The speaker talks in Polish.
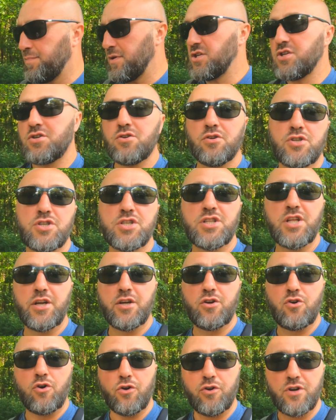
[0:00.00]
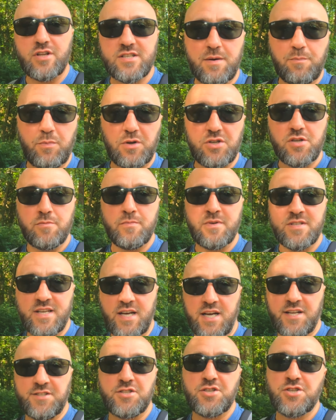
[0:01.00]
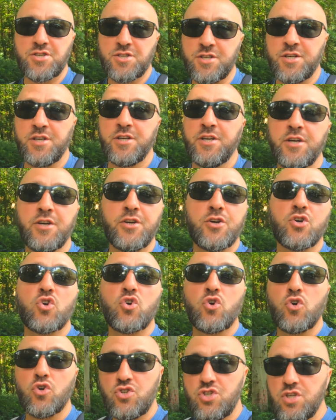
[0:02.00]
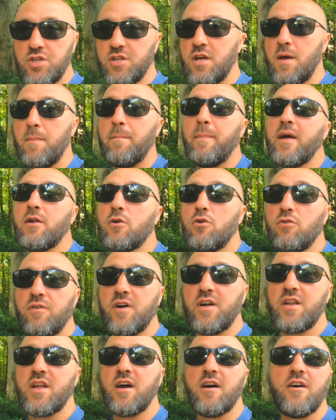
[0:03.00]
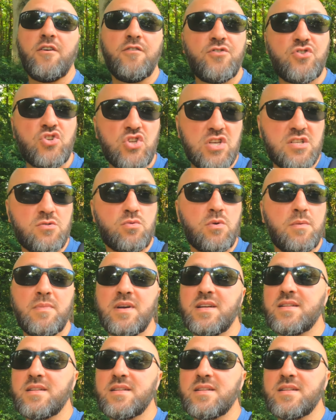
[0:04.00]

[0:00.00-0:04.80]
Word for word: 54 korony, zapłacimy za 3 godziny parkowania w ścisłym